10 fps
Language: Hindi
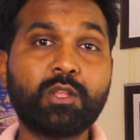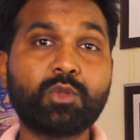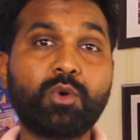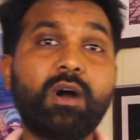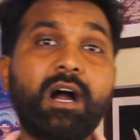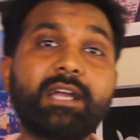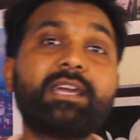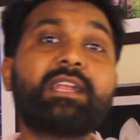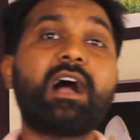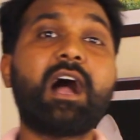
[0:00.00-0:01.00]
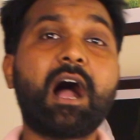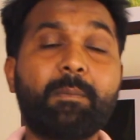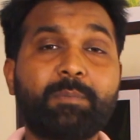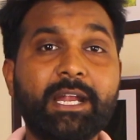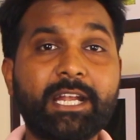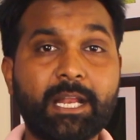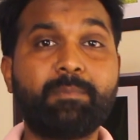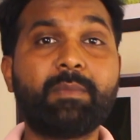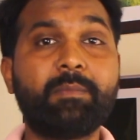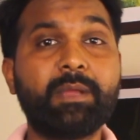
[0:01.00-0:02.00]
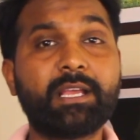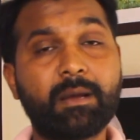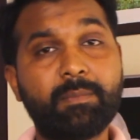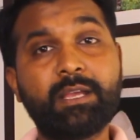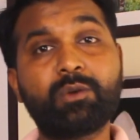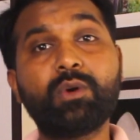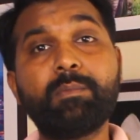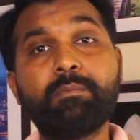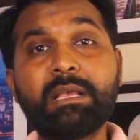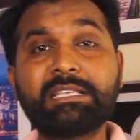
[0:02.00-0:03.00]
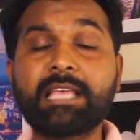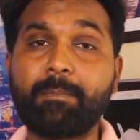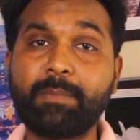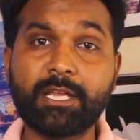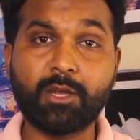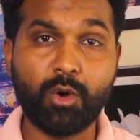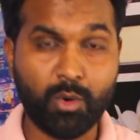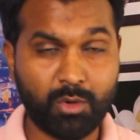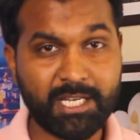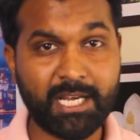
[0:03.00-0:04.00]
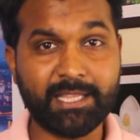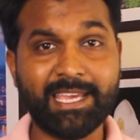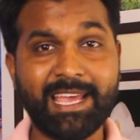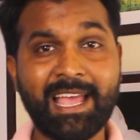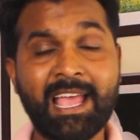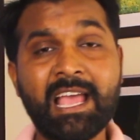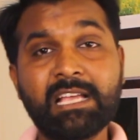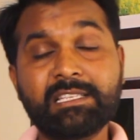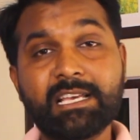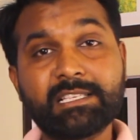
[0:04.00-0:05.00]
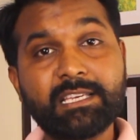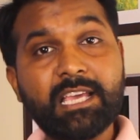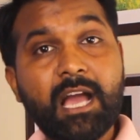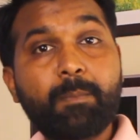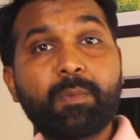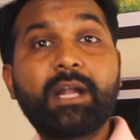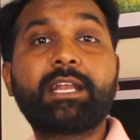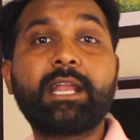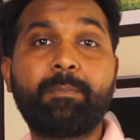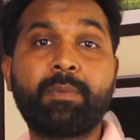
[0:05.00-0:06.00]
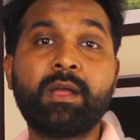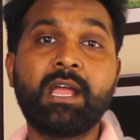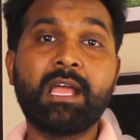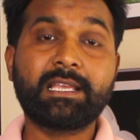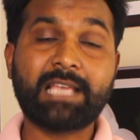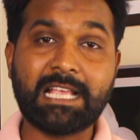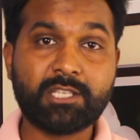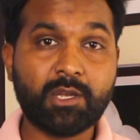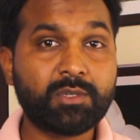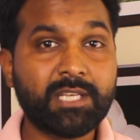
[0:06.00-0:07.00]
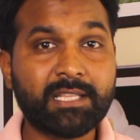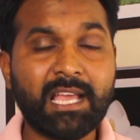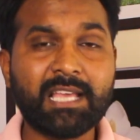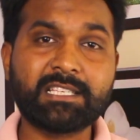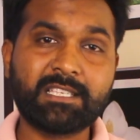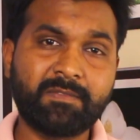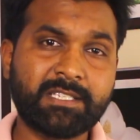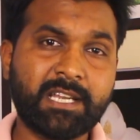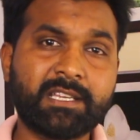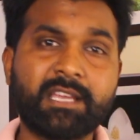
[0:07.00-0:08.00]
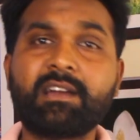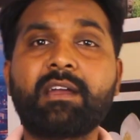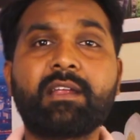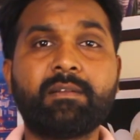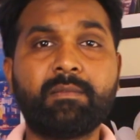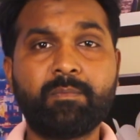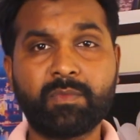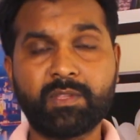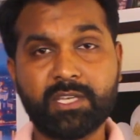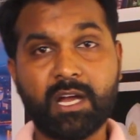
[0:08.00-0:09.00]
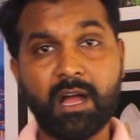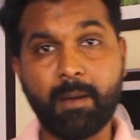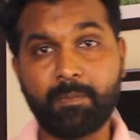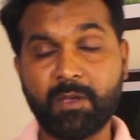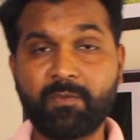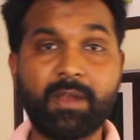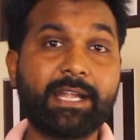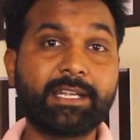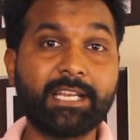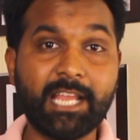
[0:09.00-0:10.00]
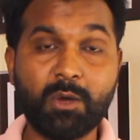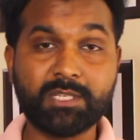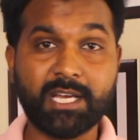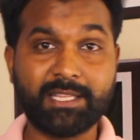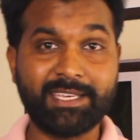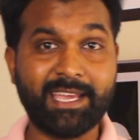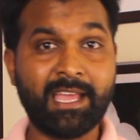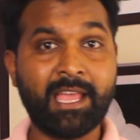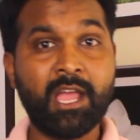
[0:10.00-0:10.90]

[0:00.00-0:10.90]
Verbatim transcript: तो अगर आपके ट्रिप में भी कभी कोई मिस हो जाती है जैसे कि आपका ट्रिप कैंसिल हो जाता है किसी वजह के कारण या आपकी फ्लाइट डिले हो जाती है